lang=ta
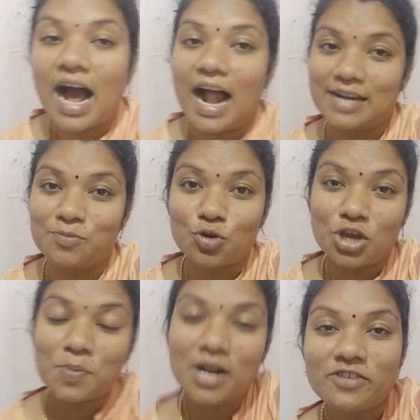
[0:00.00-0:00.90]
அண்ட்
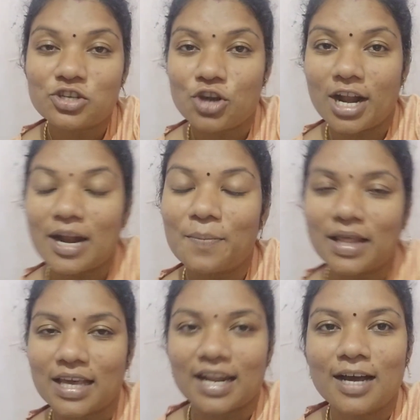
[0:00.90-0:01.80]
முக்கியமான விஷயம் என்னன்னு
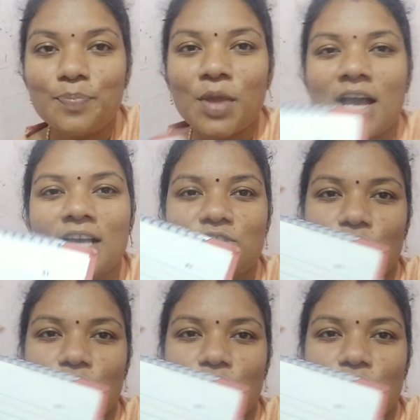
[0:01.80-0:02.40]
பார்த்தீங்கன்னா ஸோ